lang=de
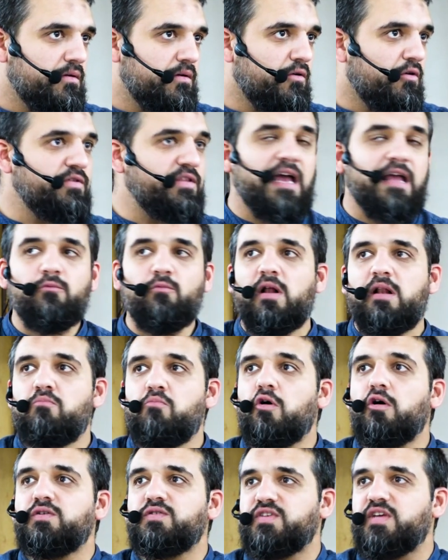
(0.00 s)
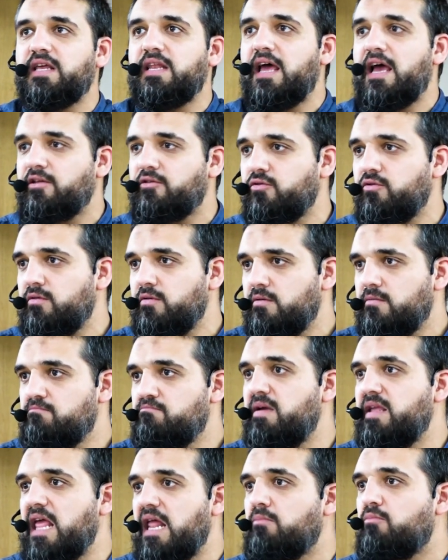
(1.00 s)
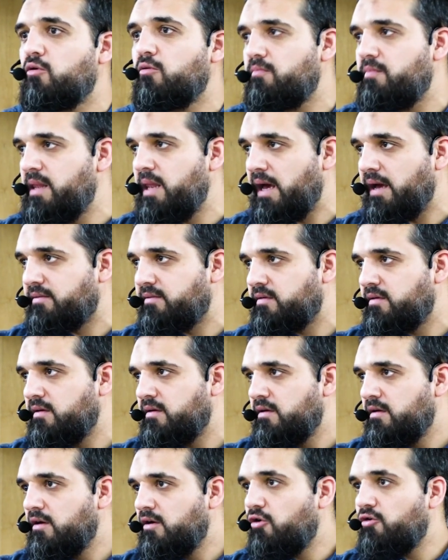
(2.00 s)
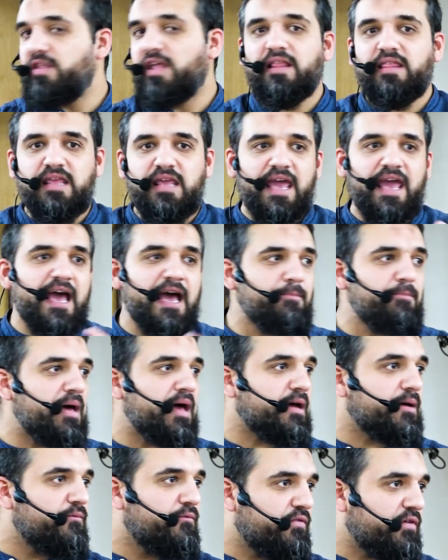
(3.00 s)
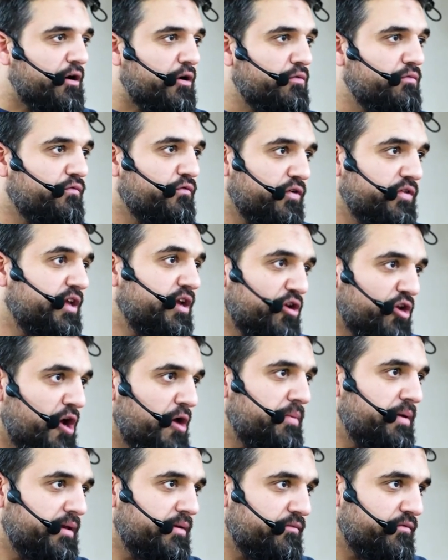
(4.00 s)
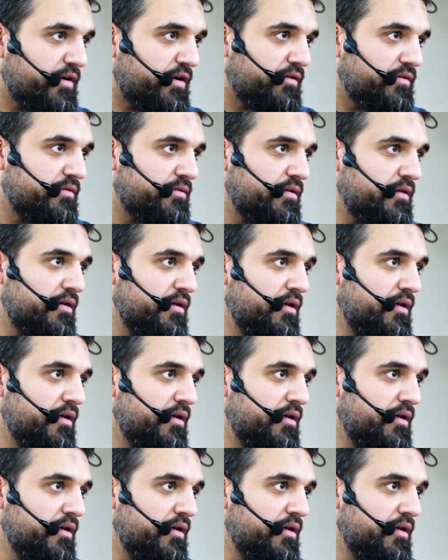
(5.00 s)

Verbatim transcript: Und dann, وَالْمُحْصَنَاتُ al-mu'minat. Und dann die ehrbaren Frauen von den gläubigen Frauen.